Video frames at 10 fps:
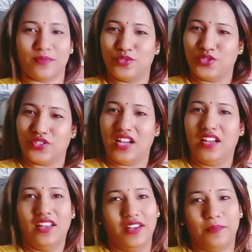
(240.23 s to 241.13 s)
सब कुछ होगा
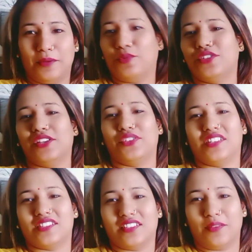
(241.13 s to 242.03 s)
बट पूजा ही तो नहीं
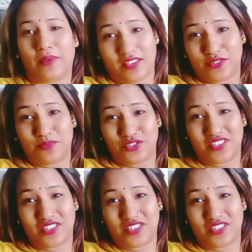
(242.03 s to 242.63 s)
कर सकते बाकी तो सब कुछ